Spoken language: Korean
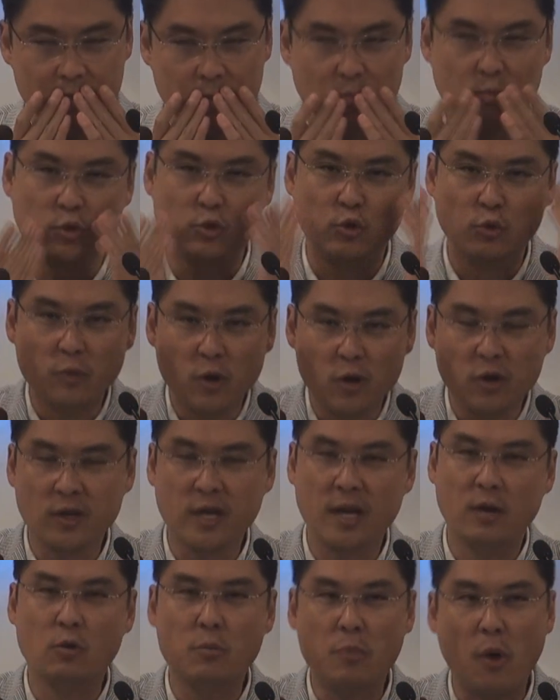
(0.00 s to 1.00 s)
뭐
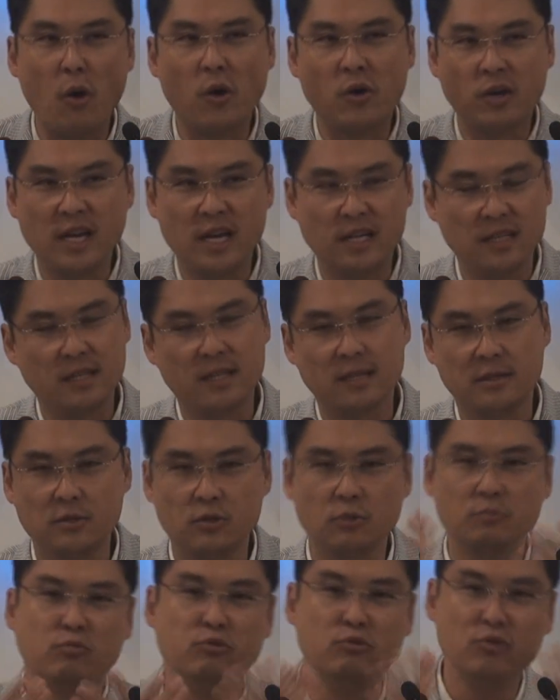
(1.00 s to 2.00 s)
귀머거리하고 벙어리
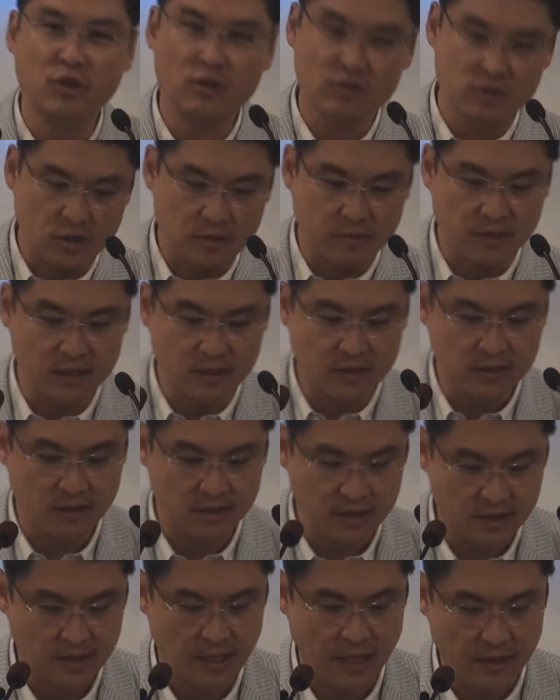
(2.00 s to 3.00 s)
하니까는 좀 불경스럽게
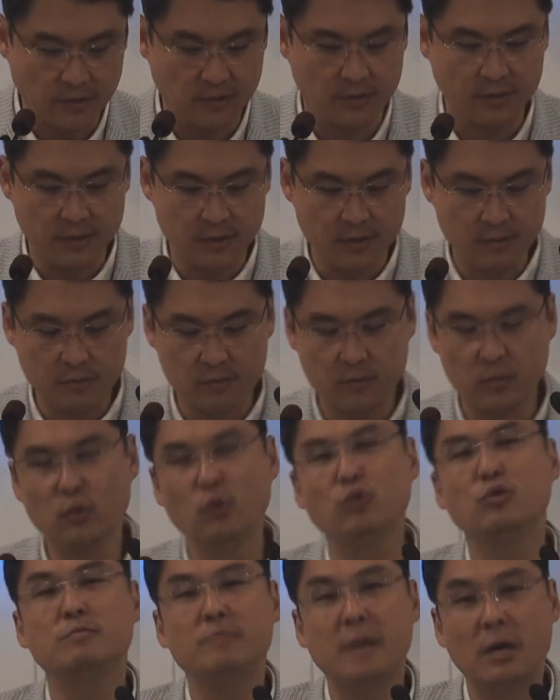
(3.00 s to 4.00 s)
느껴지네요. 뭐
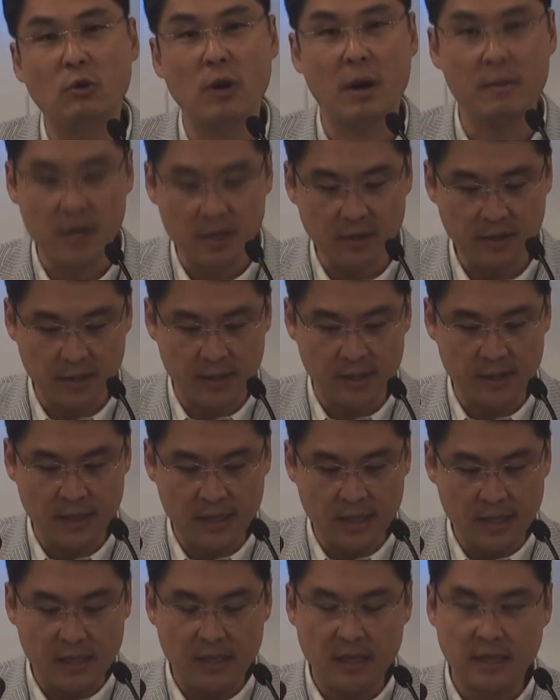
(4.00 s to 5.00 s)
요즘 말로 하면
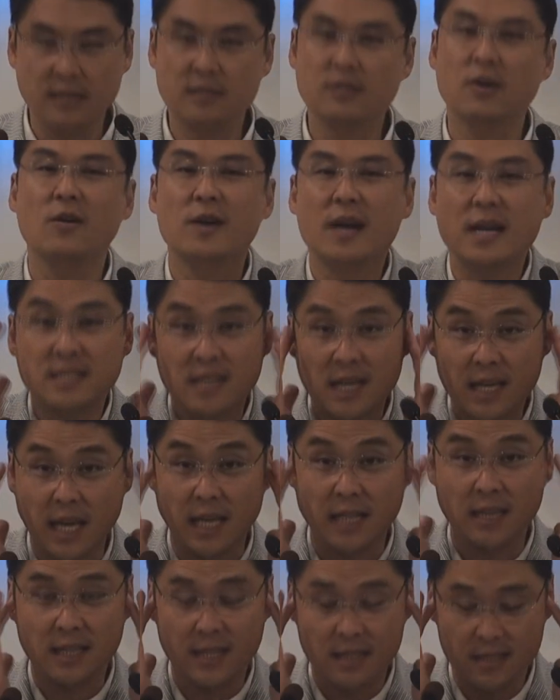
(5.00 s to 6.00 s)
청각
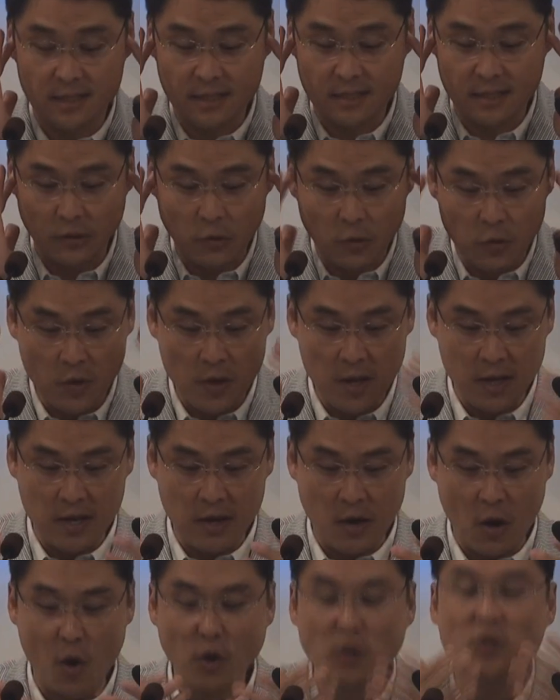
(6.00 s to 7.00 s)
장애인
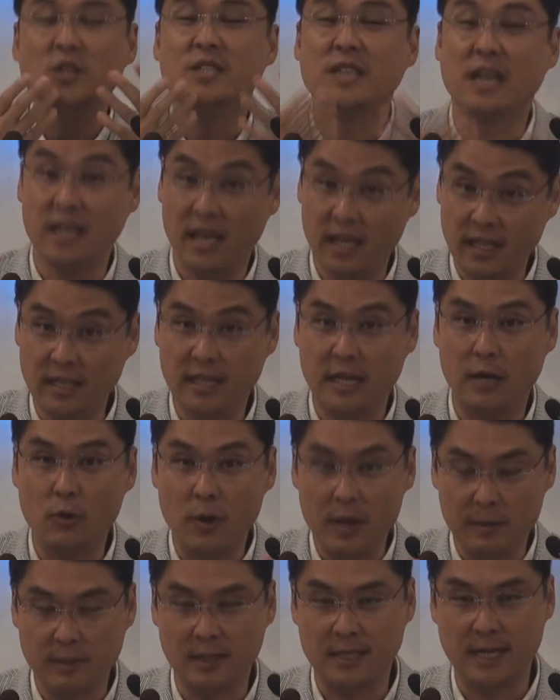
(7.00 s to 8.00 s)
그리고 언어
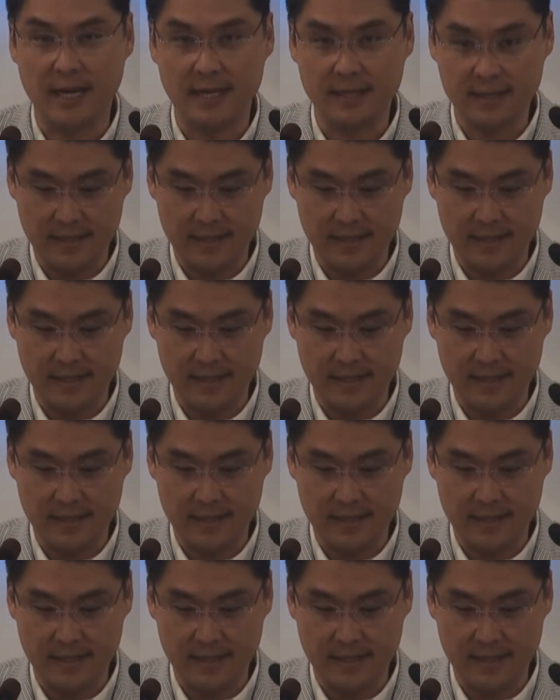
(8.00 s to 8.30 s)
장애인이라고 합시다.